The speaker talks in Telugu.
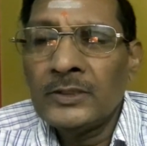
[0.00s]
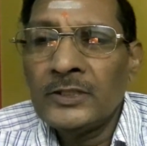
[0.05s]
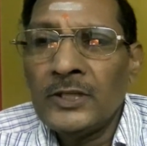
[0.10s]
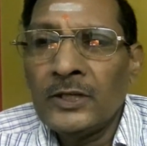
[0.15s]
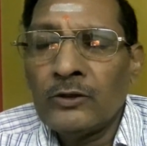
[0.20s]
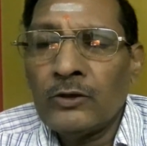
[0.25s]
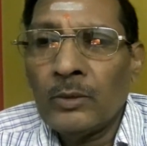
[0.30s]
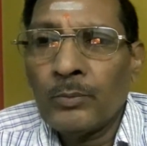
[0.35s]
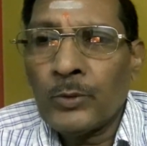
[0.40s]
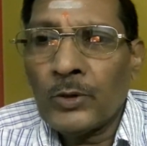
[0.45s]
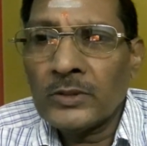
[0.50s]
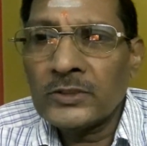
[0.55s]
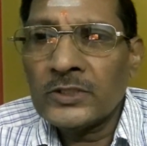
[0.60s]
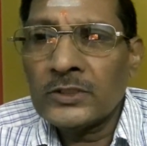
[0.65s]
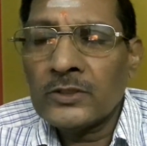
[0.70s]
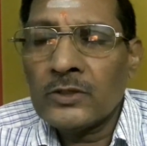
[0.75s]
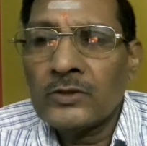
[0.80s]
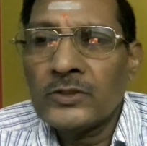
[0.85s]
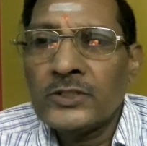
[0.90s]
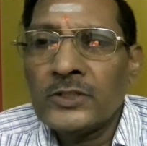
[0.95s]
దీంట్లో
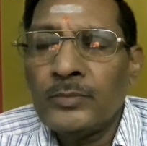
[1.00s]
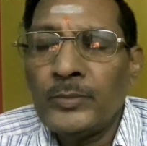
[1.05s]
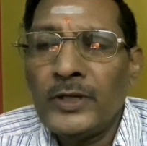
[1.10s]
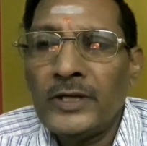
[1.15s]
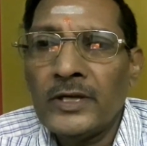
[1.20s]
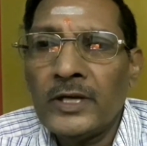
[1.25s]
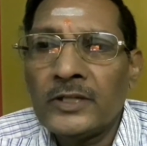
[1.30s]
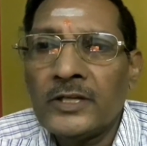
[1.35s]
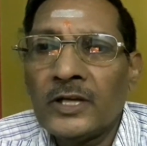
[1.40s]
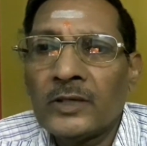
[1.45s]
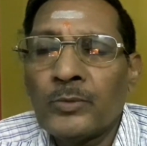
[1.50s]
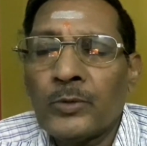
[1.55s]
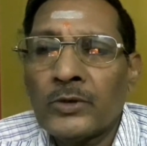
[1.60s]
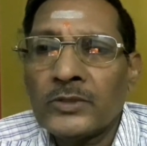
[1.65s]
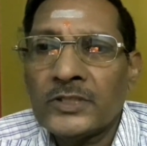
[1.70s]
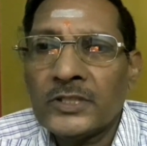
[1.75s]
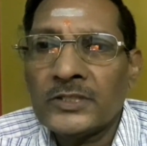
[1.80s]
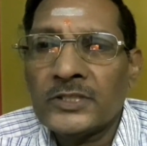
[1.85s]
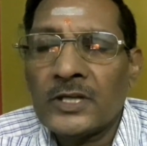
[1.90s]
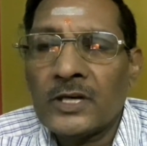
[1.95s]
ప్రాసెసర్ వచ్చి మీడియాటెక్
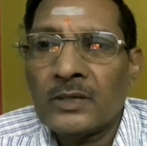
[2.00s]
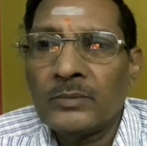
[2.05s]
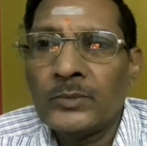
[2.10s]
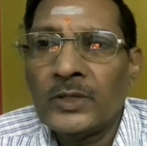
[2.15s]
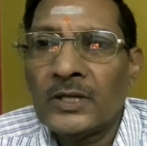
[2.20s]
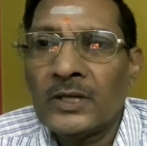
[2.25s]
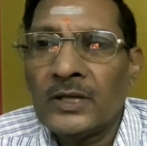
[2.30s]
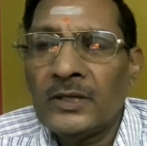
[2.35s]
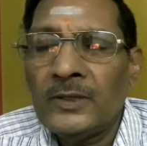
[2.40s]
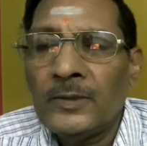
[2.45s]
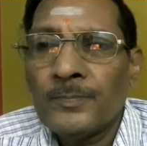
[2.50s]
ప్రాసెసర్ అనమాట